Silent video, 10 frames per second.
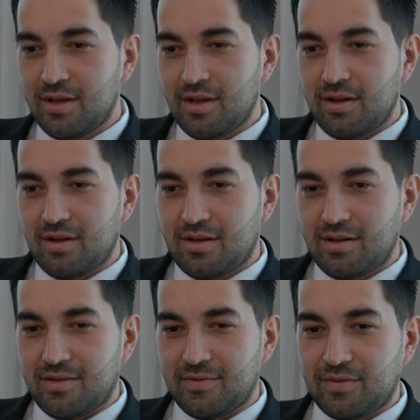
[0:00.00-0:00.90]
президента
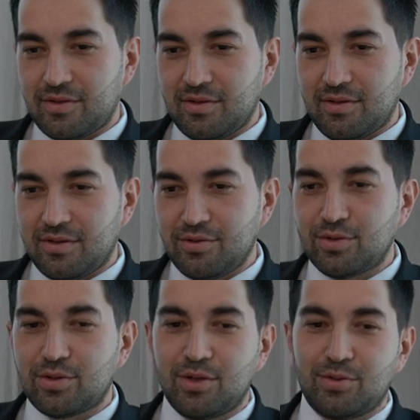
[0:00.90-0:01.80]
Республики
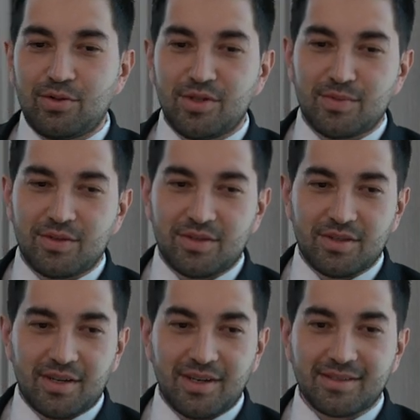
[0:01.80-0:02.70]
Узбекистан, уважаемого,
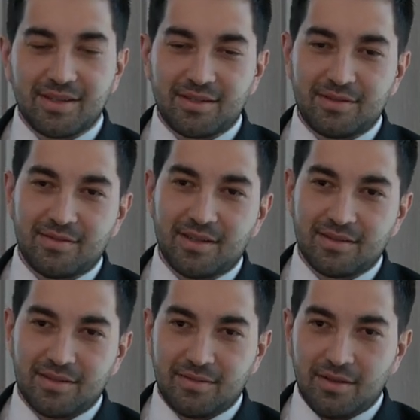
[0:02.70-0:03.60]
а,
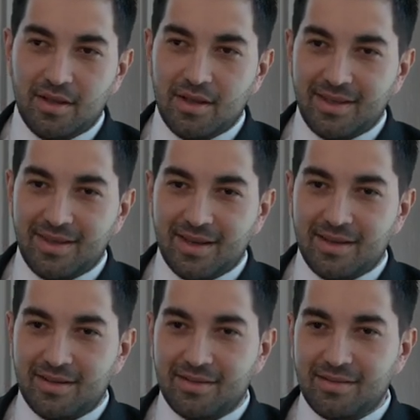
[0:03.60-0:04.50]
индустрия
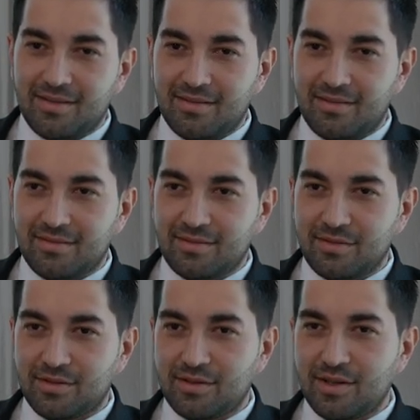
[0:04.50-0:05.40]
туризма начала
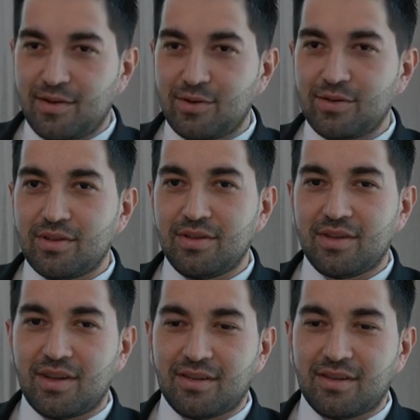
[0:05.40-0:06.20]
резко развиваться. Угу.